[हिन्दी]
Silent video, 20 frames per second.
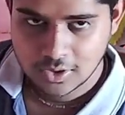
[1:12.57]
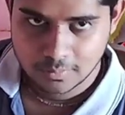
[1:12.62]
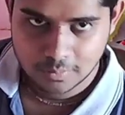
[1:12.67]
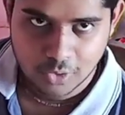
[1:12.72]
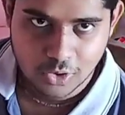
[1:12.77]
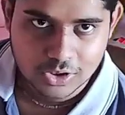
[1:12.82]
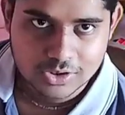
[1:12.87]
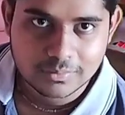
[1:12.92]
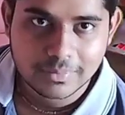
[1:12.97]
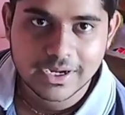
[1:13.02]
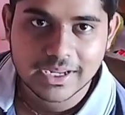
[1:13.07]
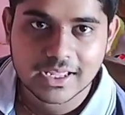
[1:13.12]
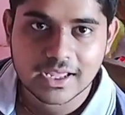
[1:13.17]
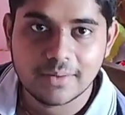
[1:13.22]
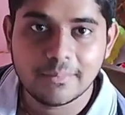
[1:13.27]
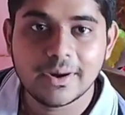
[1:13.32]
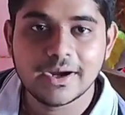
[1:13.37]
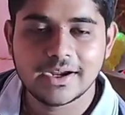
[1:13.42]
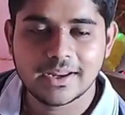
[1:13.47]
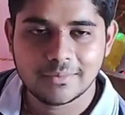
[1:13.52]
बहुत बड़ी
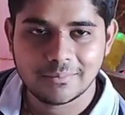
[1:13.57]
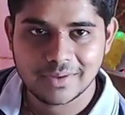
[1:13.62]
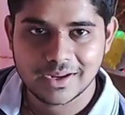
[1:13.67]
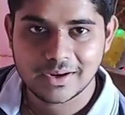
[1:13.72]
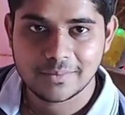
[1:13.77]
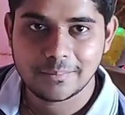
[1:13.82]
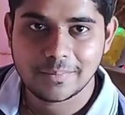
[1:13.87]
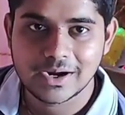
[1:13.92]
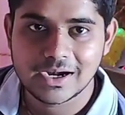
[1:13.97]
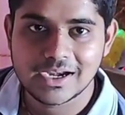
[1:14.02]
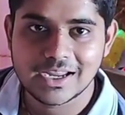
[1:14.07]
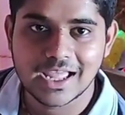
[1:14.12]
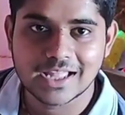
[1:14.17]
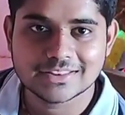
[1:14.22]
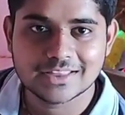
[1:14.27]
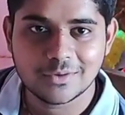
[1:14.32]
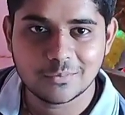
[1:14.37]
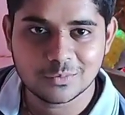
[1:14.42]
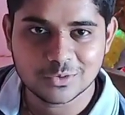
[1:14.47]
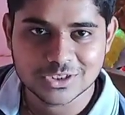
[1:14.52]
कमेंट है मैंने पढ़ लिया
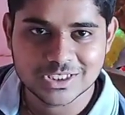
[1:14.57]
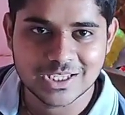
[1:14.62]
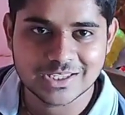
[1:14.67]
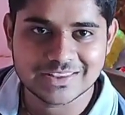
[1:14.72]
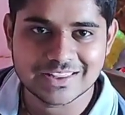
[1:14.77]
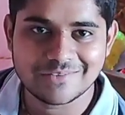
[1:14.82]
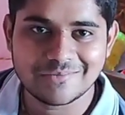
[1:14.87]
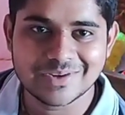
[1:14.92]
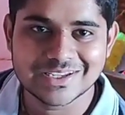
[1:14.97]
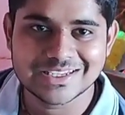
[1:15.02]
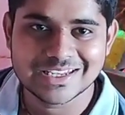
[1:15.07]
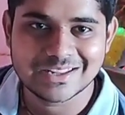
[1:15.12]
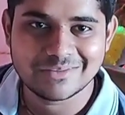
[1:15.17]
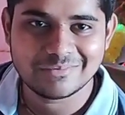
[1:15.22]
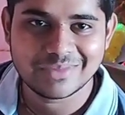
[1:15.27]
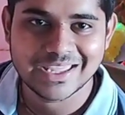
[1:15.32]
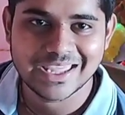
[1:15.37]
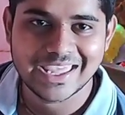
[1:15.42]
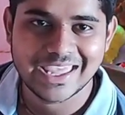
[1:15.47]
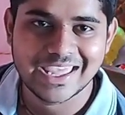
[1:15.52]
था मुझे समझने
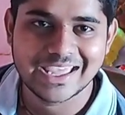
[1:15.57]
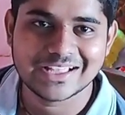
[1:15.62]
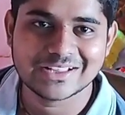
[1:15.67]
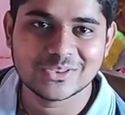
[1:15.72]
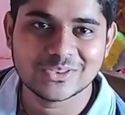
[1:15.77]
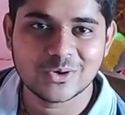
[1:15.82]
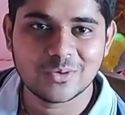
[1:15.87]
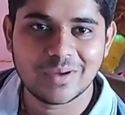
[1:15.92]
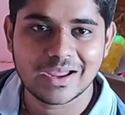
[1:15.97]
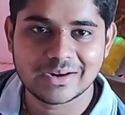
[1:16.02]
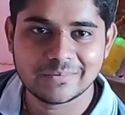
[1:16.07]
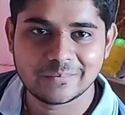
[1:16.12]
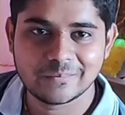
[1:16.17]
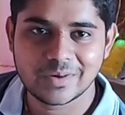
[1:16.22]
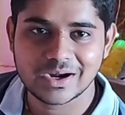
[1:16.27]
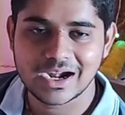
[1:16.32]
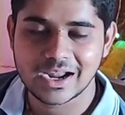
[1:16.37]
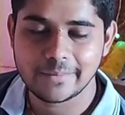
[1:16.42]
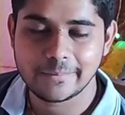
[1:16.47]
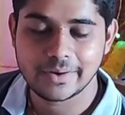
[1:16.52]
में एक दो बार
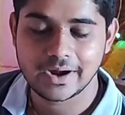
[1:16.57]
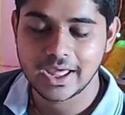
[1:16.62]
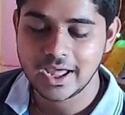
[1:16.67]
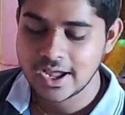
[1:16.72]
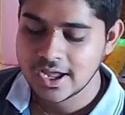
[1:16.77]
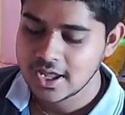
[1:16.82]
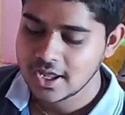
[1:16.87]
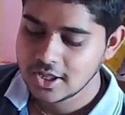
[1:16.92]
पढ़ना पड़ा